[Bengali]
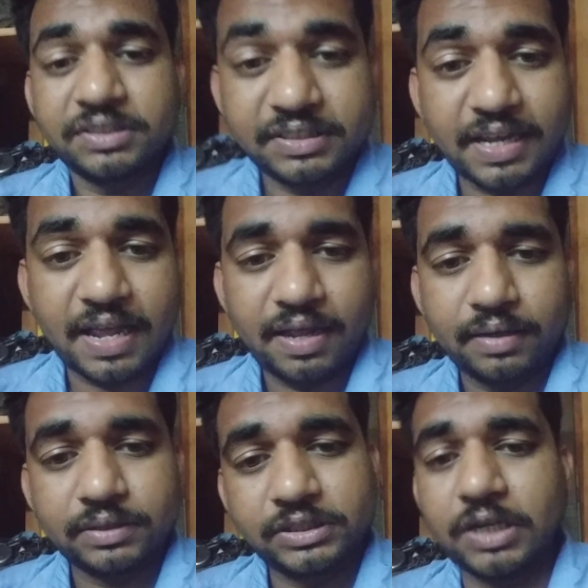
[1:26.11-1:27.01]
জিরা
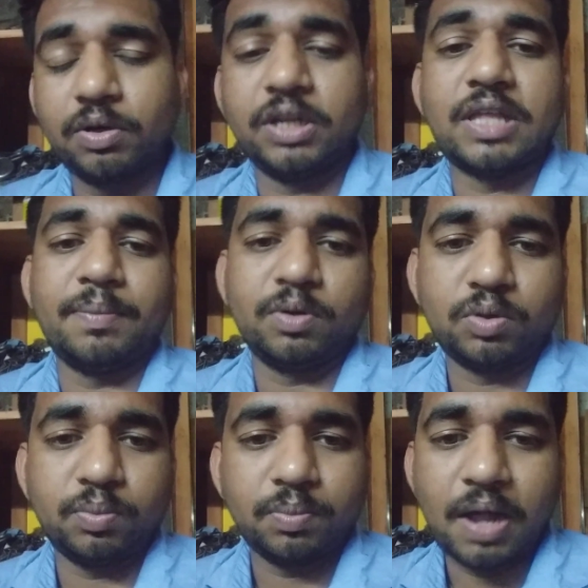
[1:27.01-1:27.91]
সেগুলোর দামও
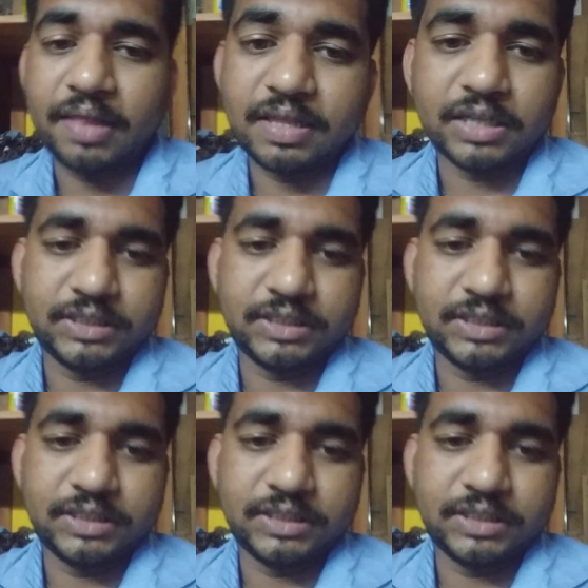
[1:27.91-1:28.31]
কম আদা